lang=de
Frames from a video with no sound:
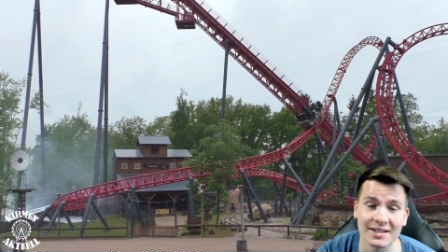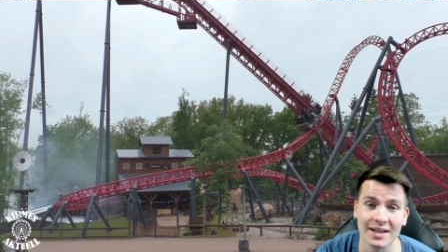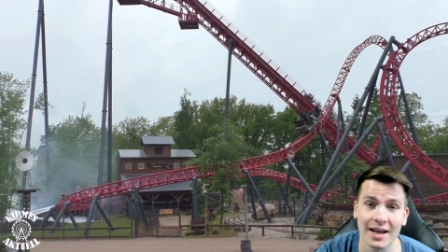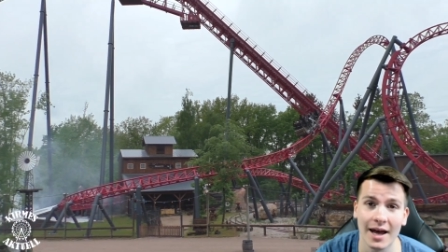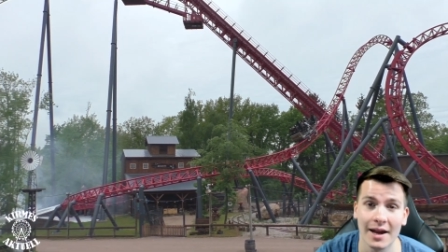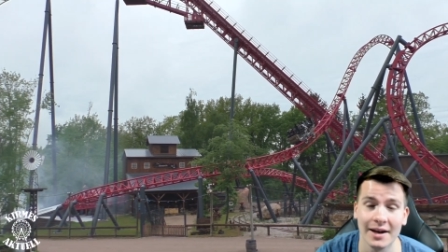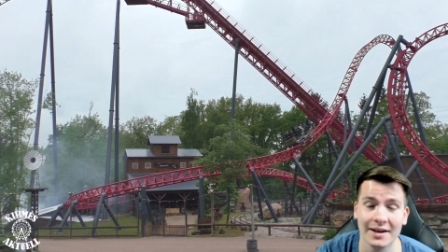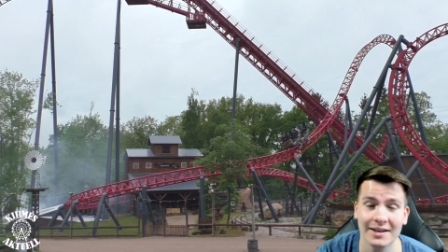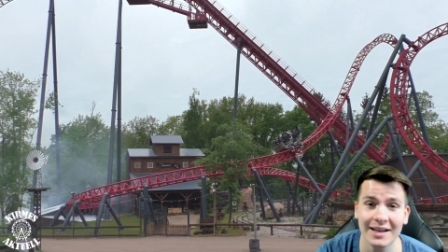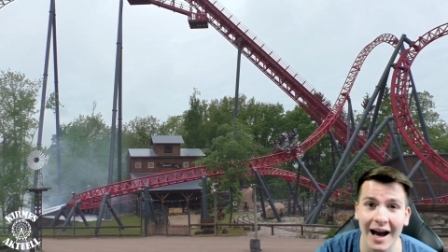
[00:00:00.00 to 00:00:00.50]

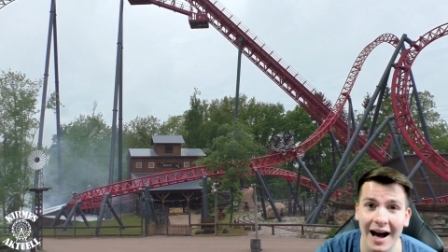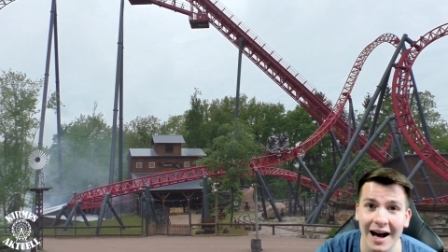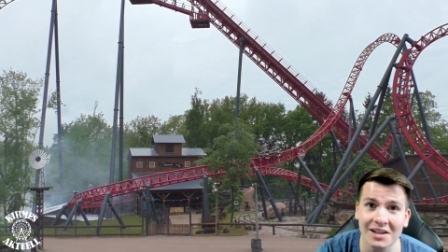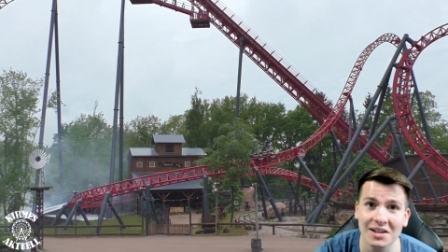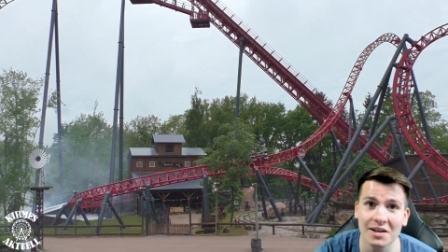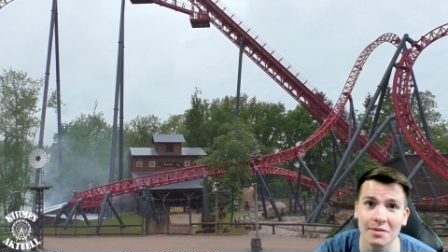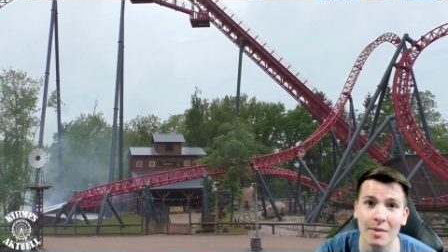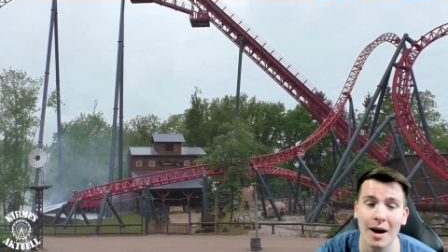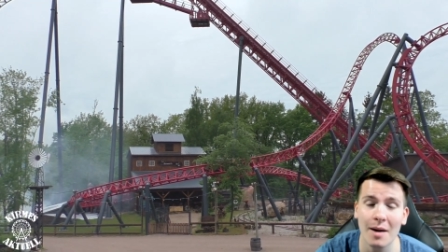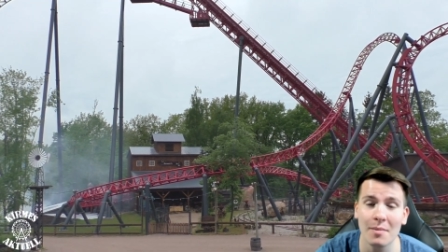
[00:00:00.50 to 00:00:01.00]
Äh, die
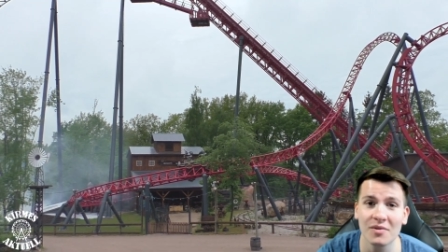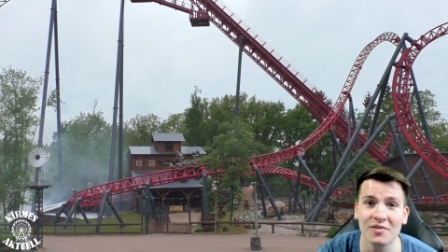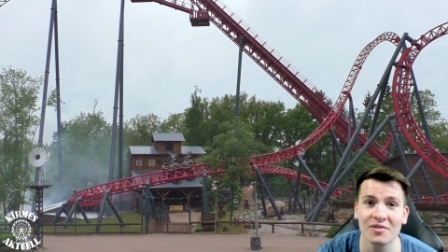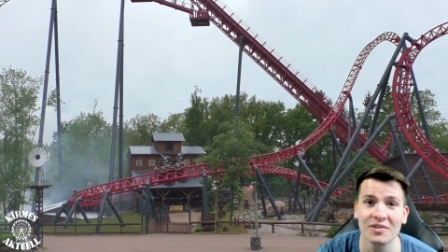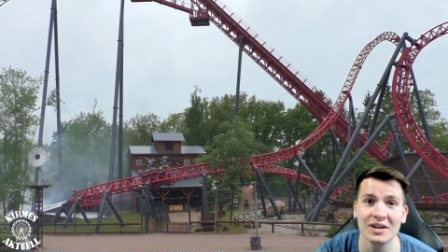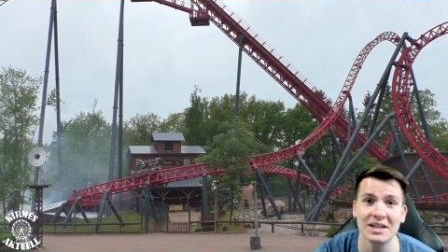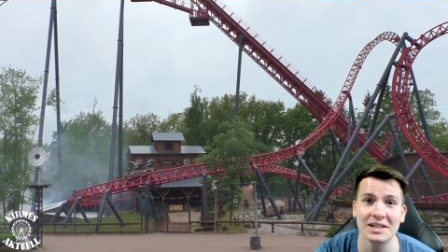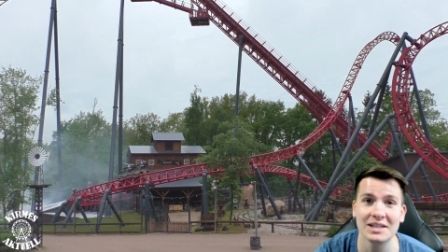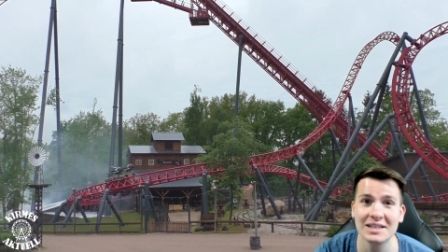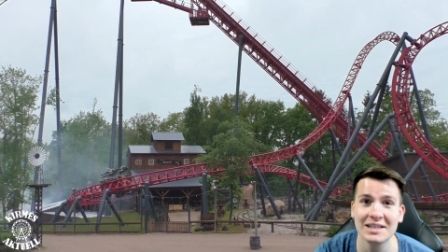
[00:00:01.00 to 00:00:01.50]
Achterbahn
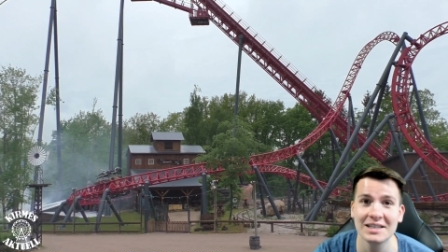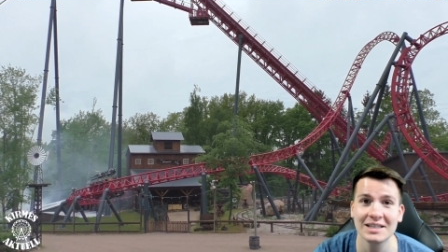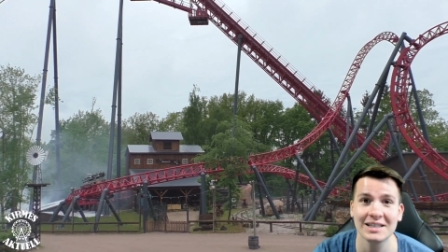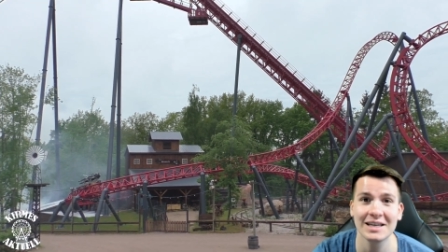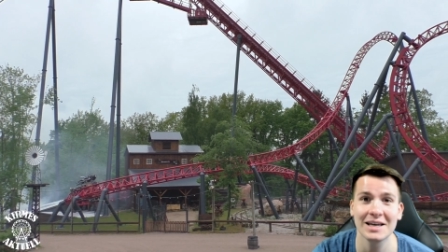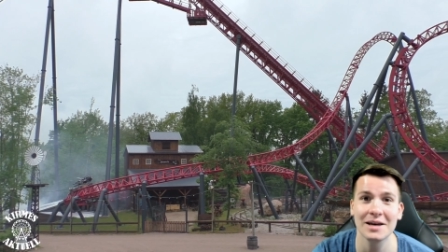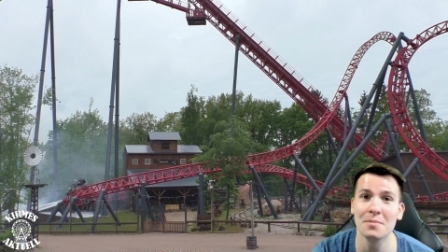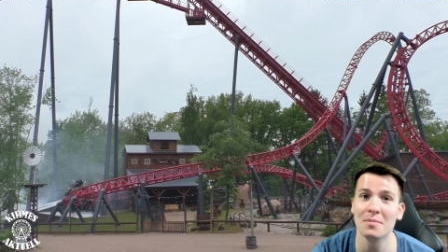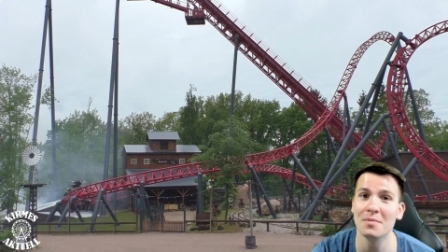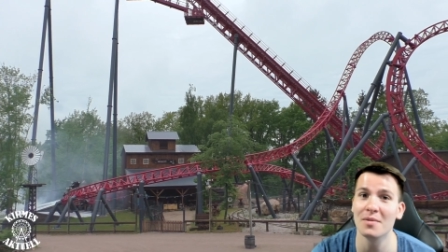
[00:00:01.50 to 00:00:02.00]
befindet sich
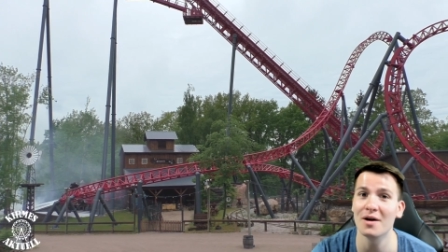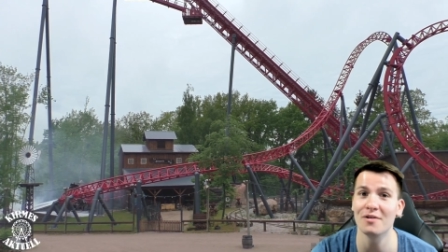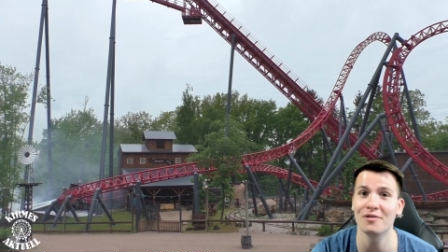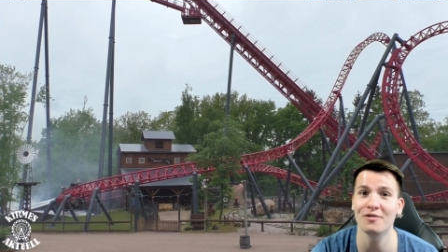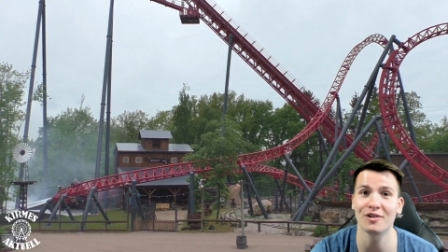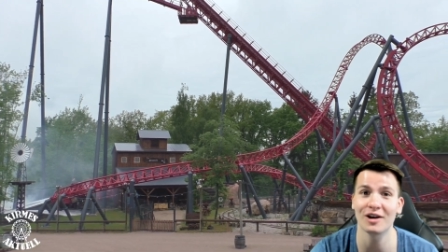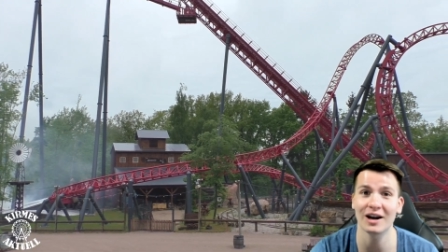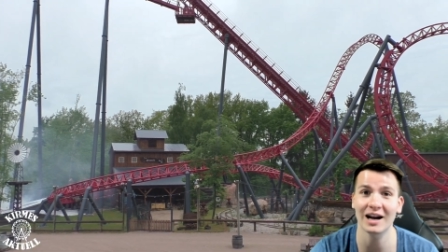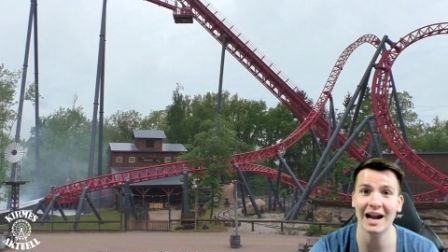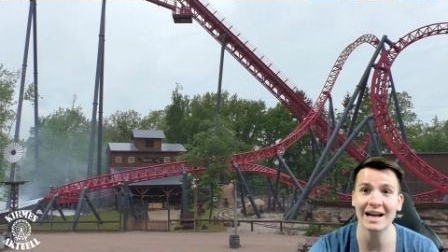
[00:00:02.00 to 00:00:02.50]
im
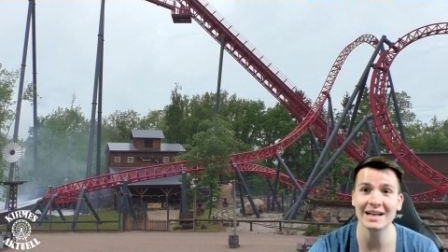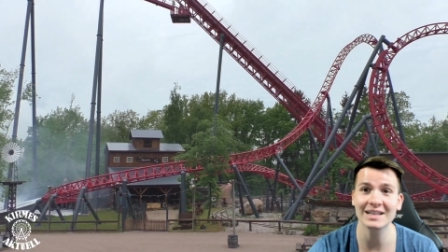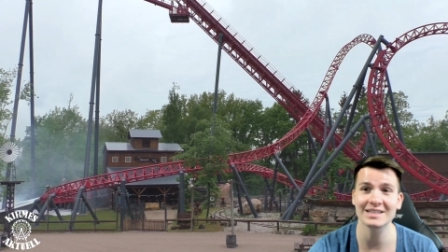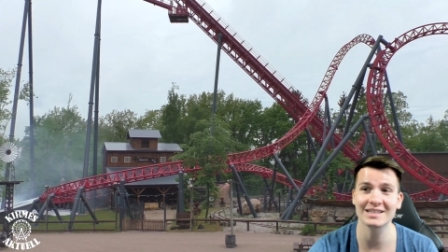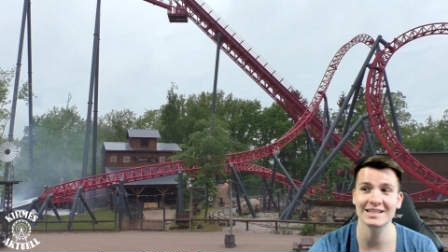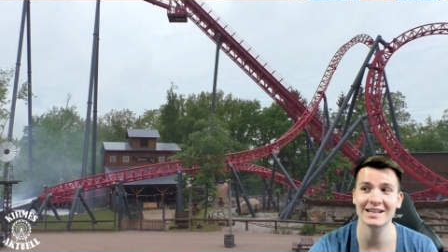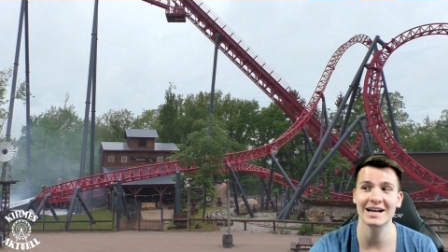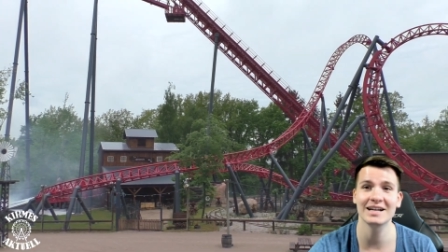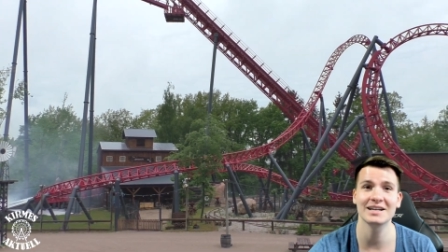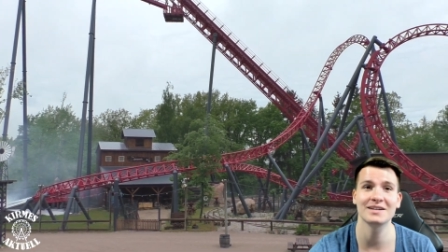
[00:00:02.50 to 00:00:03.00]

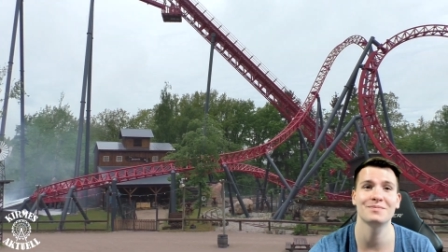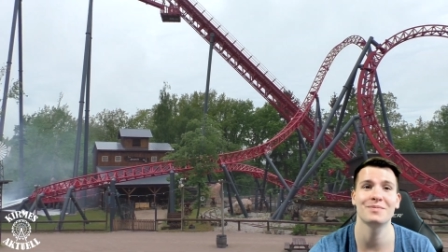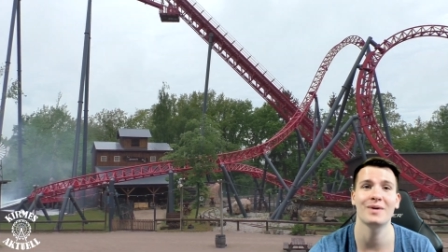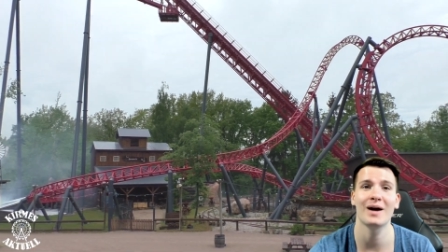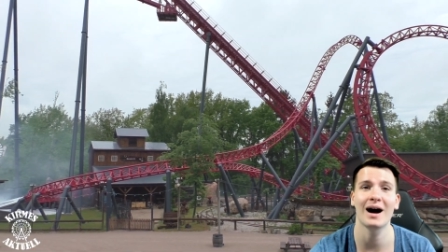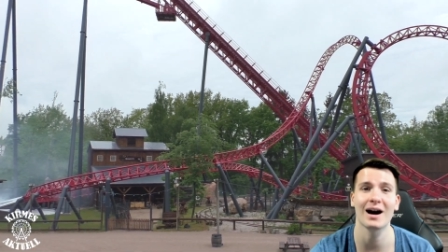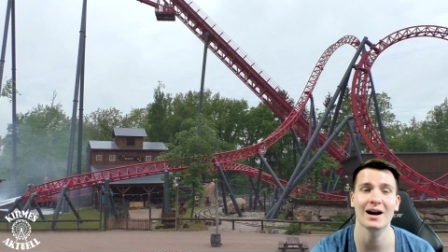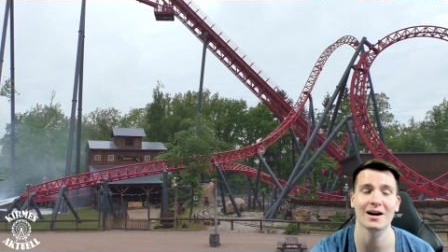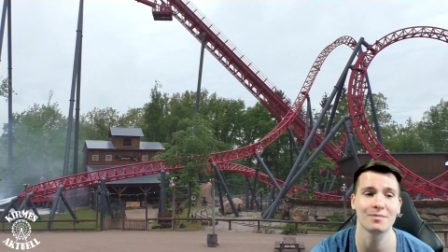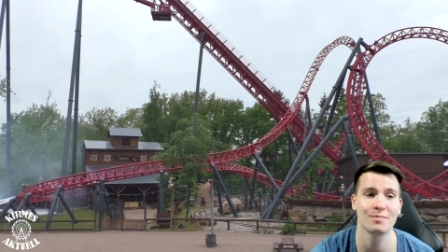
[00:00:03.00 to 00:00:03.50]

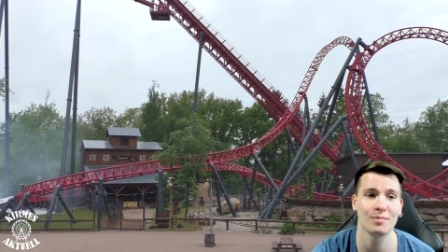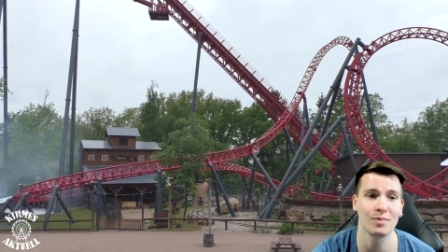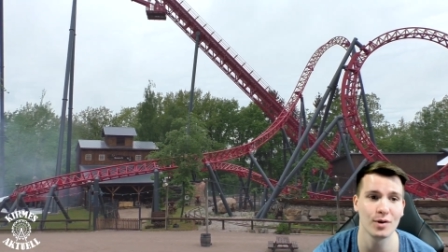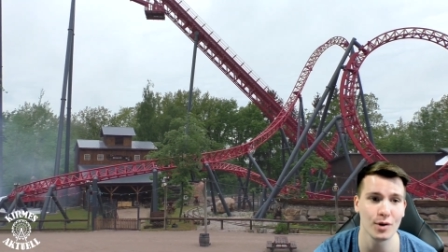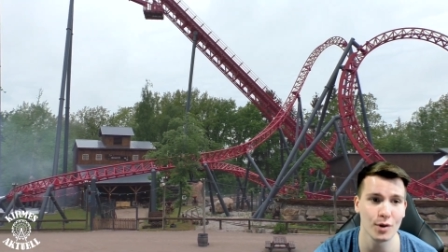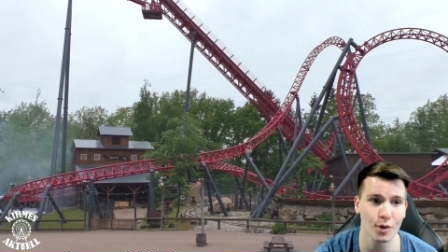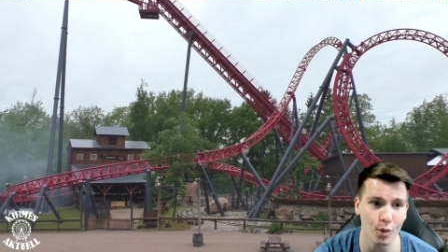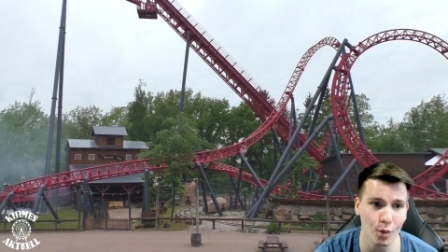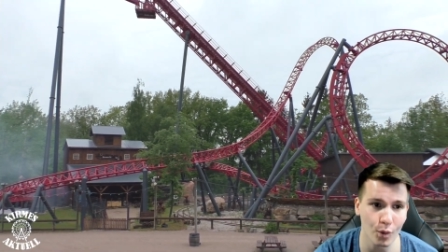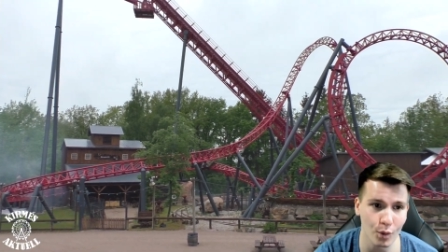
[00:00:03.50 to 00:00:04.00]
Freizeitpark
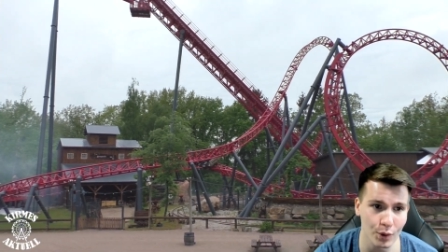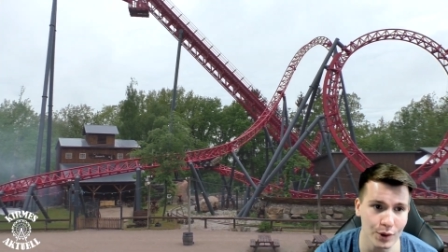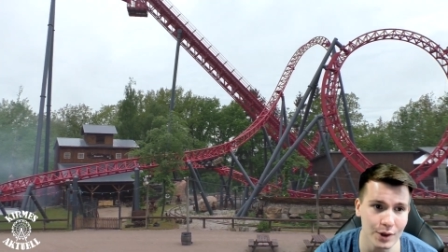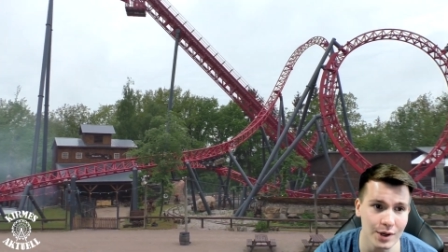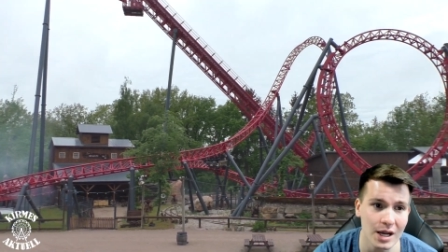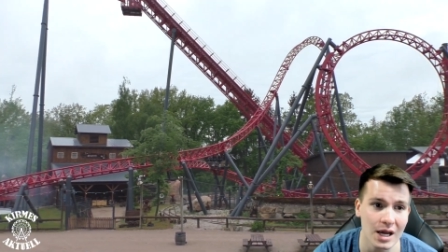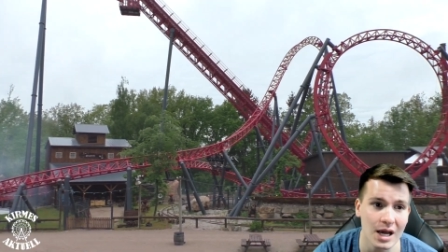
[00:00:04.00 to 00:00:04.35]
Plon.